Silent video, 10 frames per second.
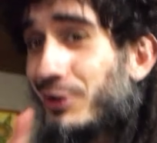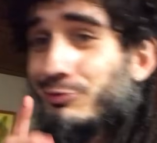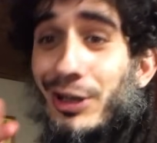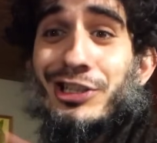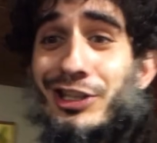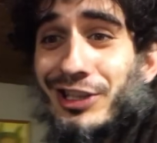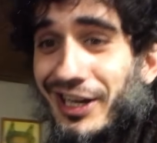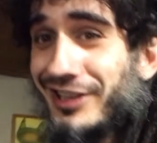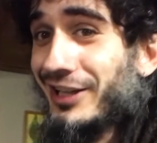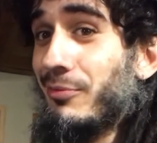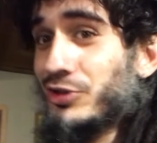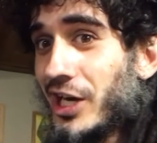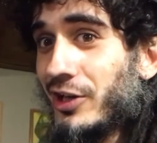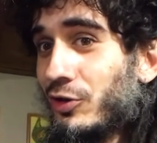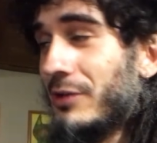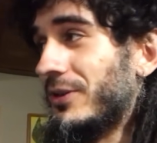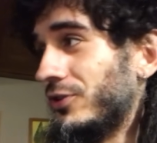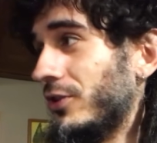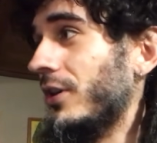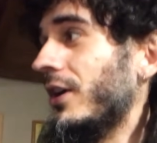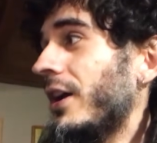no es chiste, gente, es muy trágico lo que pasó.